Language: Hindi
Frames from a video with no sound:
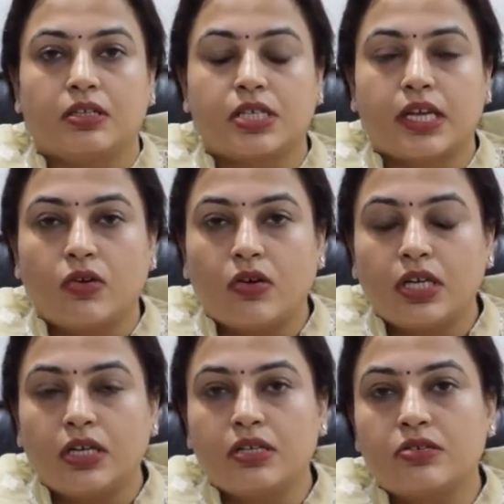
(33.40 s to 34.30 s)

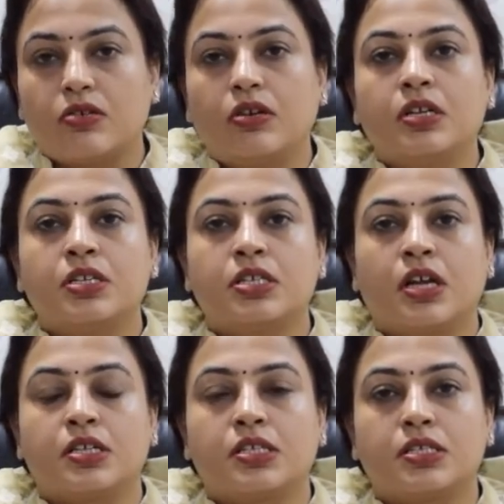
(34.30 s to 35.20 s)
साइकोटिक डिसऑर्डर्स
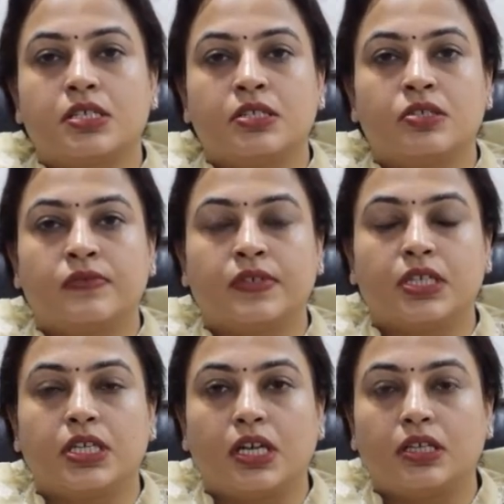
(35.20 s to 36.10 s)
खासकर
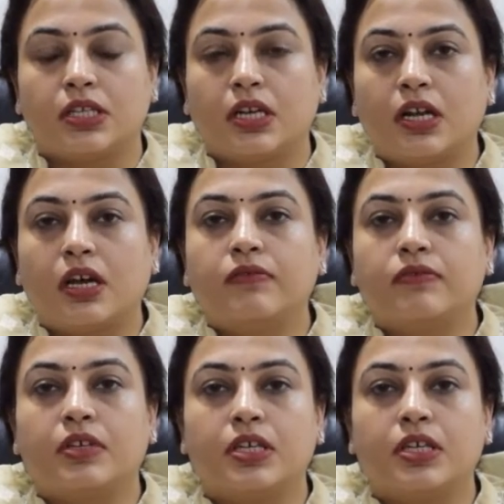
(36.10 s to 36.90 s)
स्किज़ोफ्रेनिया तनाव